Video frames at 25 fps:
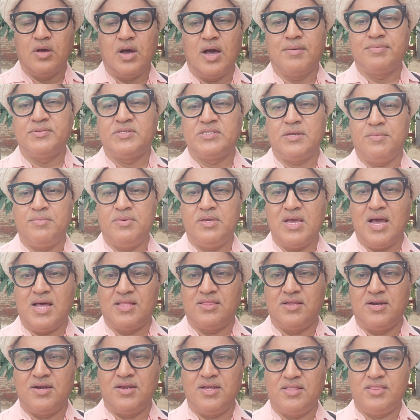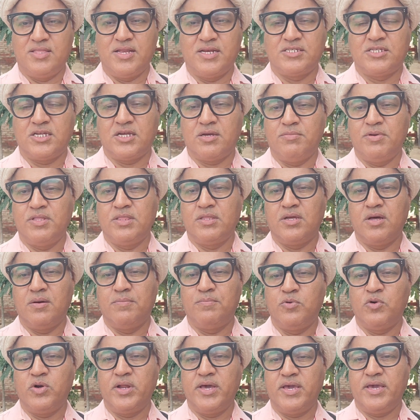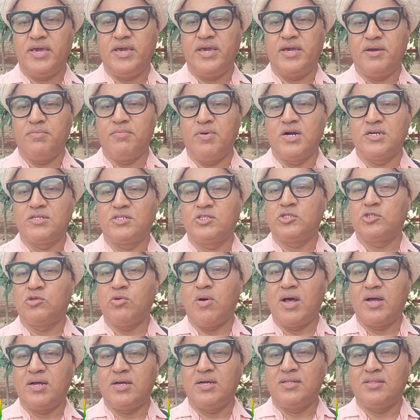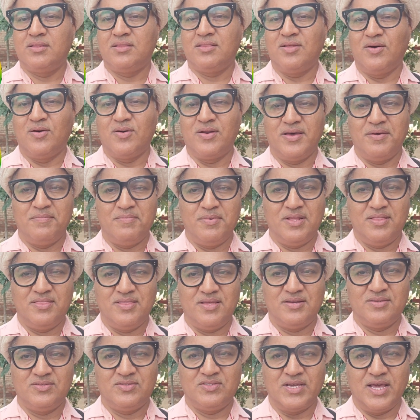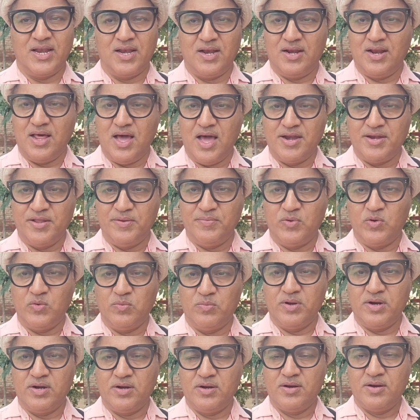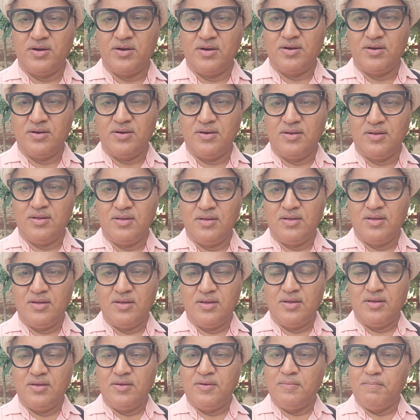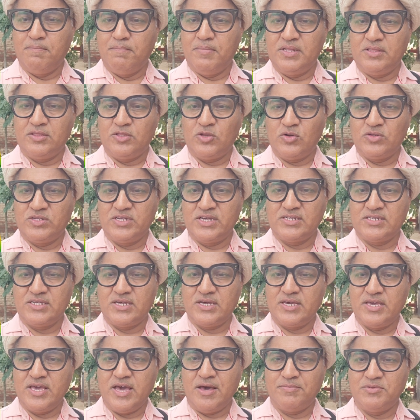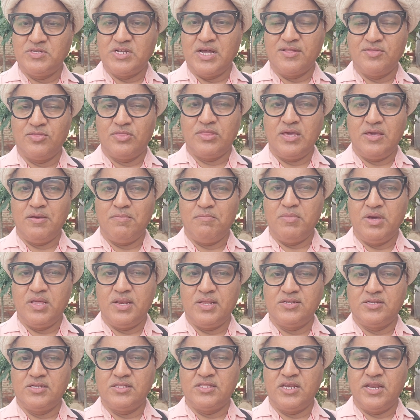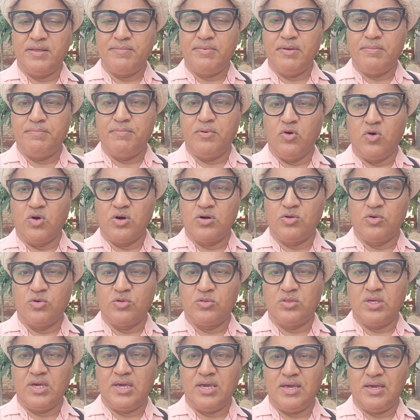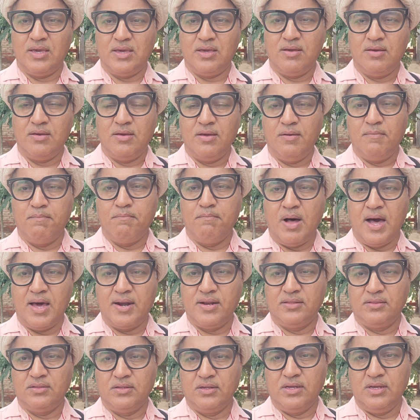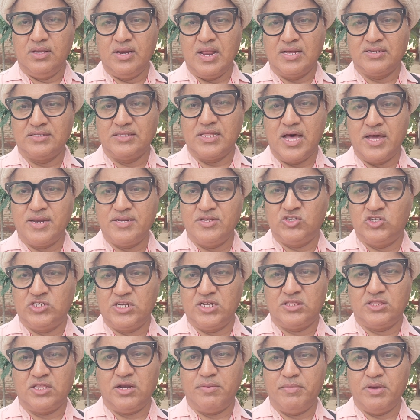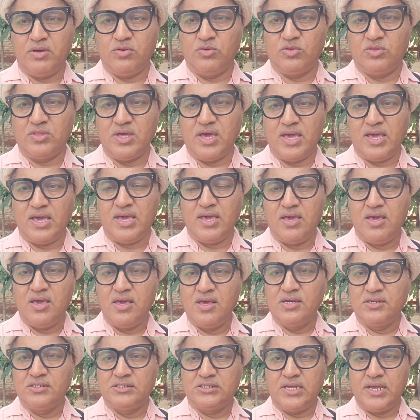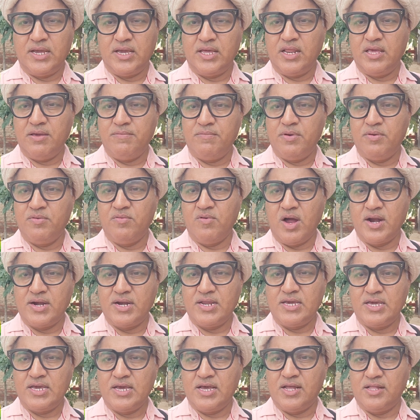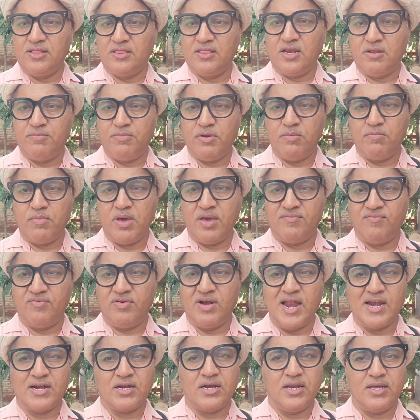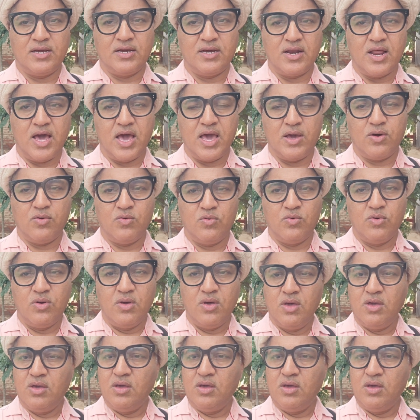आप सभी आदरणीय दर्शक बिंद का पुनः एक बार स्वागत और अभिनंदन चल आने को मित्रों जैसे कि आप जानते हैं मेरे जितने भी प्लॉट होते हैं भारत की राजधानी क्षेत्र में होता है शीघ्र ही भिवाड़ी के अंदर भी मैं फ्लैट लेकर आया हूँ